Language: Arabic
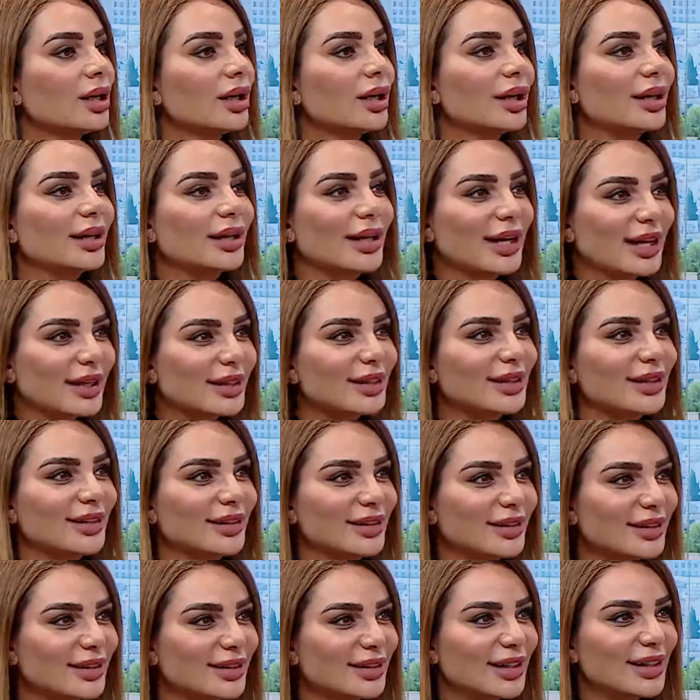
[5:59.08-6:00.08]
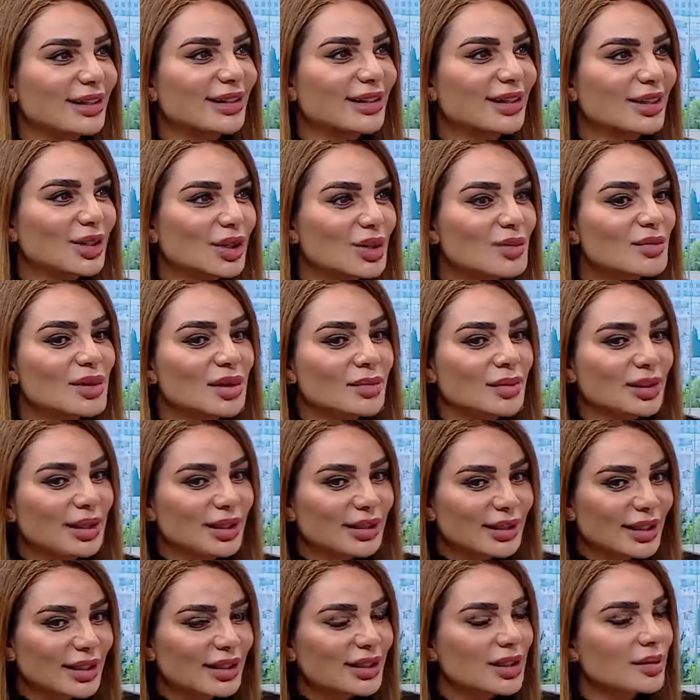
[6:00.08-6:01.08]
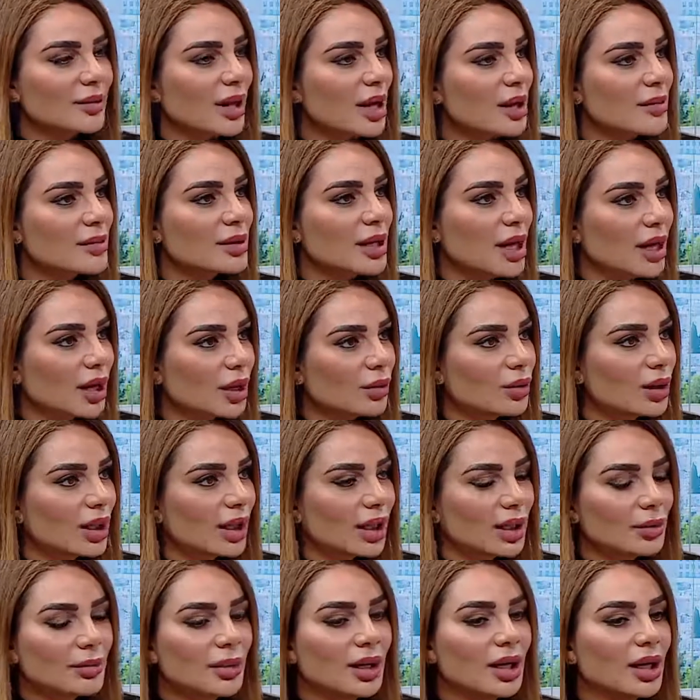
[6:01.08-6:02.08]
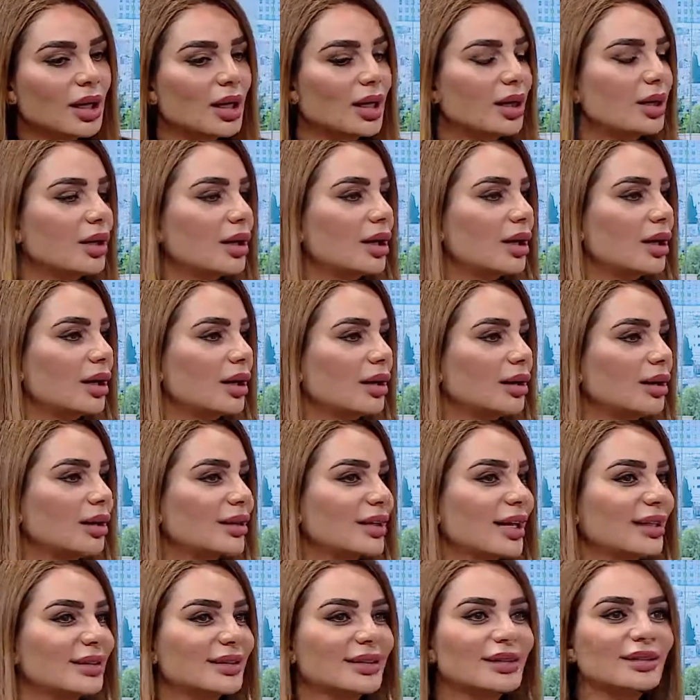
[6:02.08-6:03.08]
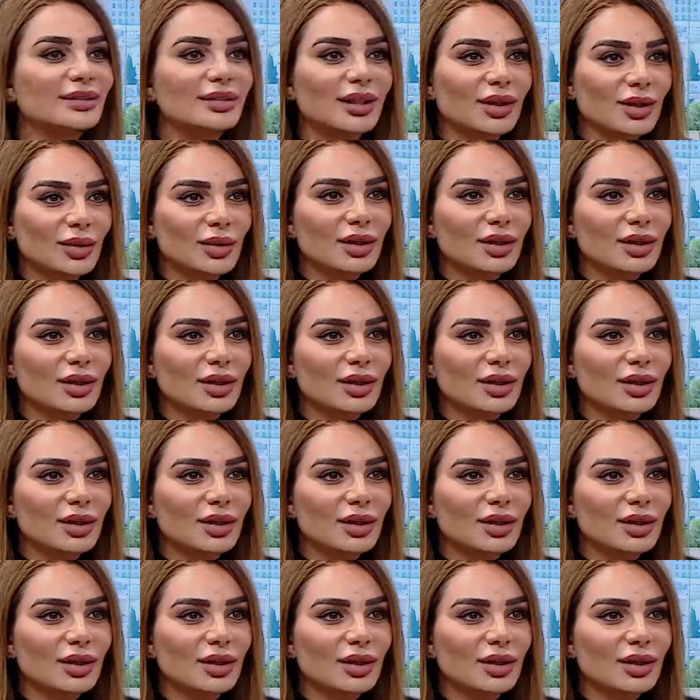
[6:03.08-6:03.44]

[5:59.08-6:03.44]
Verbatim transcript: الحكي يعني الام لما بدها تحكي مع ابنها او الاب آه، يعني ينتقوا